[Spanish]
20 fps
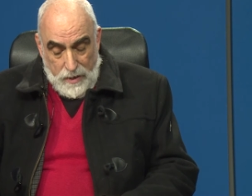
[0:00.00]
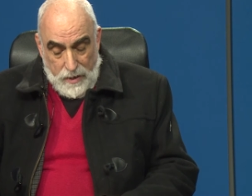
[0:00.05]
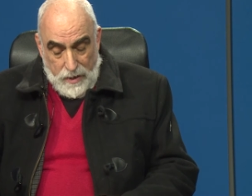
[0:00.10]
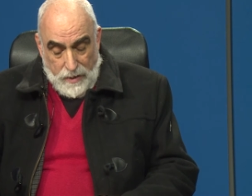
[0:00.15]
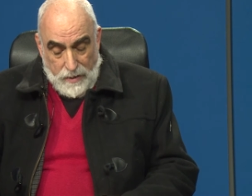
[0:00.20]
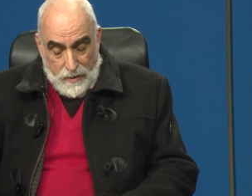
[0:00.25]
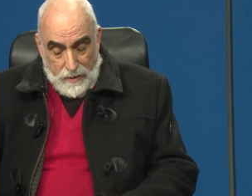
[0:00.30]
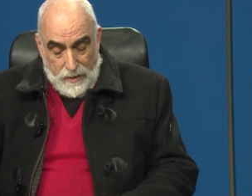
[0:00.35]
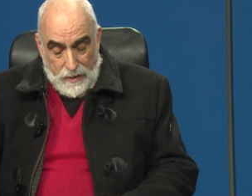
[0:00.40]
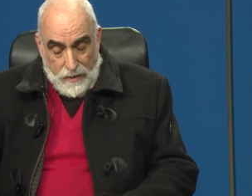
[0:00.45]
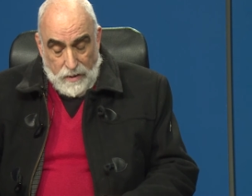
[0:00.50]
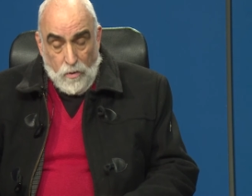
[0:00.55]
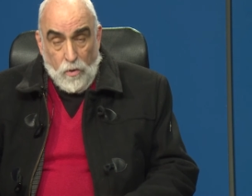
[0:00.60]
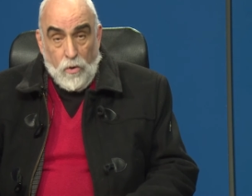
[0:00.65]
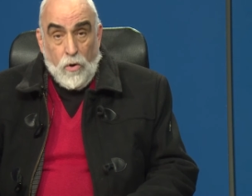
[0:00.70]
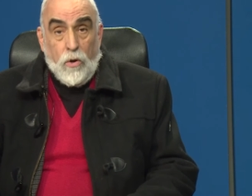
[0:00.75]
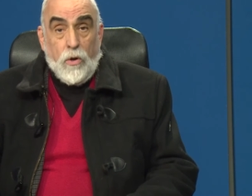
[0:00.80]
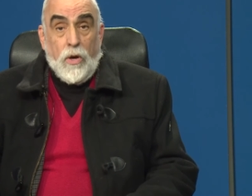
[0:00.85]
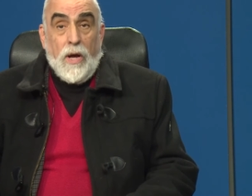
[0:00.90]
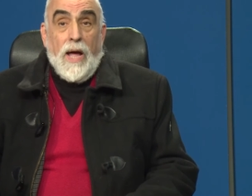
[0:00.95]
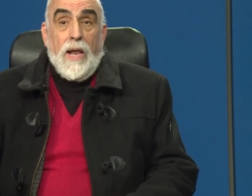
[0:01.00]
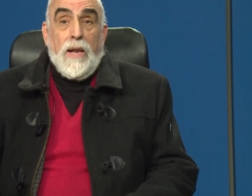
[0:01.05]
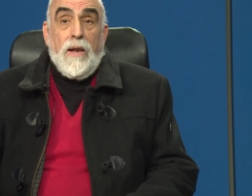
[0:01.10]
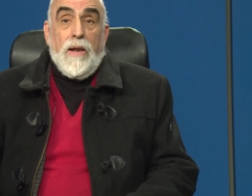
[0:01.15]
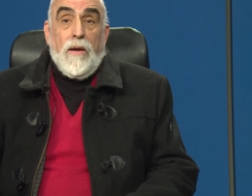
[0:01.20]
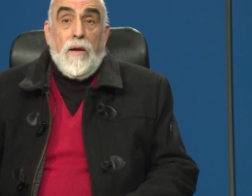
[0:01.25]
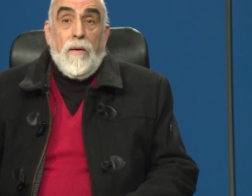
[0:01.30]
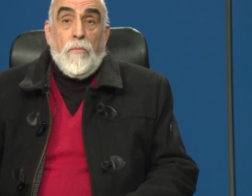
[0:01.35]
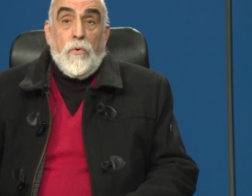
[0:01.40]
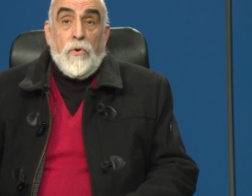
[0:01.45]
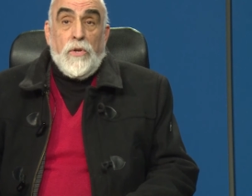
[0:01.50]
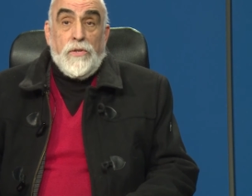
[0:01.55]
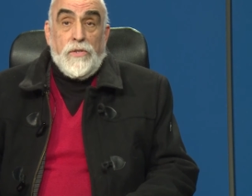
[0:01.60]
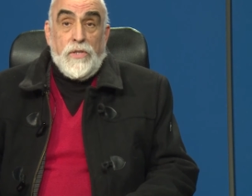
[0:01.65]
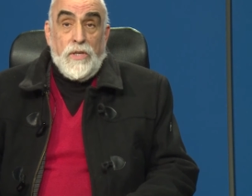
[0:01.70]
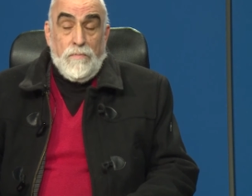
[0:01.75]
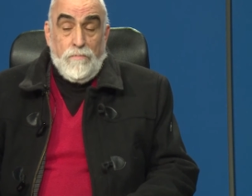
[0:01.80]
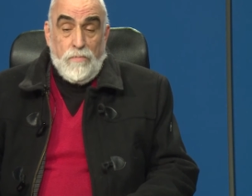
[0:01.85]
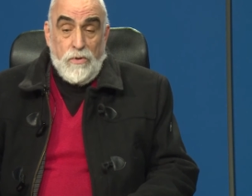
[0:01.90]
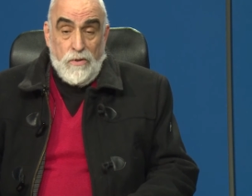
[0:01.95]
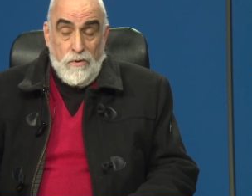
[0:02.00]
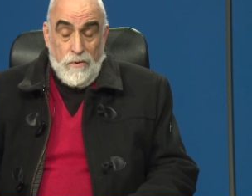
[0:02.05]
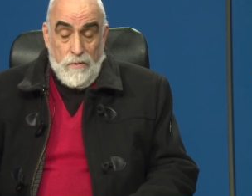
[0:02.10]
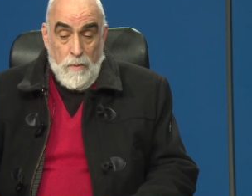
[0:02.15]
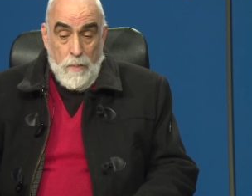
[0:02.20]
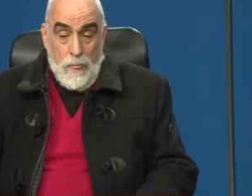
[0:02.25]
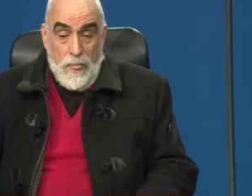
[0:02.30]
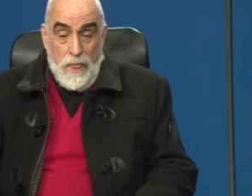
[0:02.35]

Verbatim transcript: en, en lo local, en el municipio.